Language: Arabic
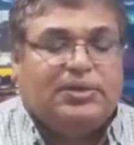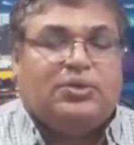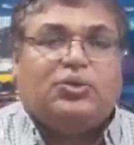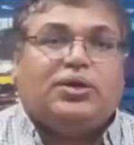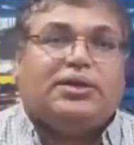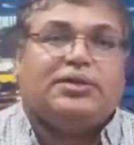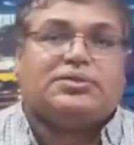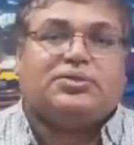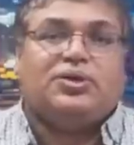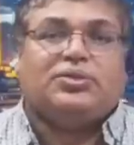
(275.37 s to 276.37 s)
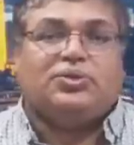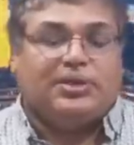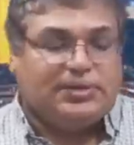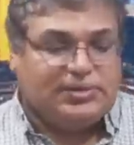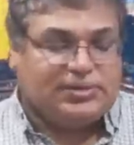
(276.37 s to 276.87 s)
لوغانسك
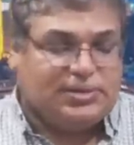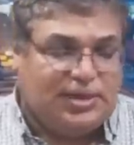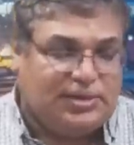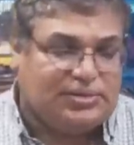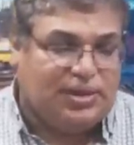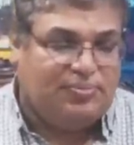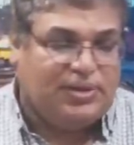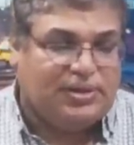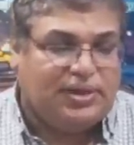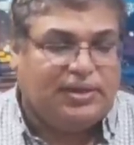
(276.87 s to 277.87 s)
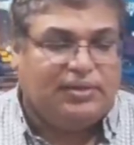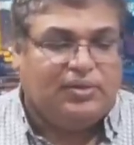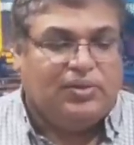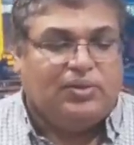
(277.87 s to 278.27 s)
ودوناتسك الشعبيتين